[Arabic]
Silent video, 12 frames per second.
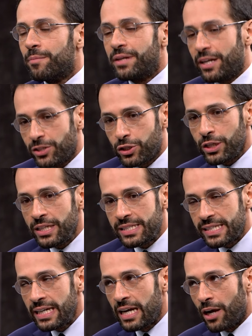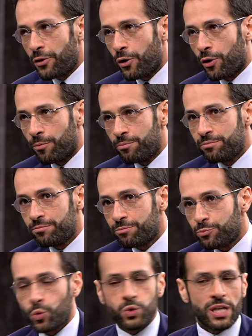من 20 سنة لليوم
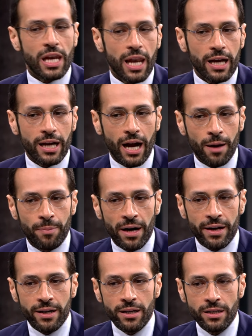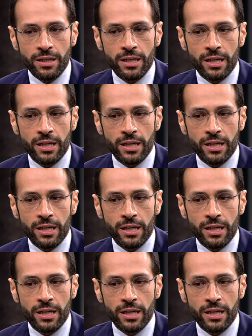توصل لك أخبارها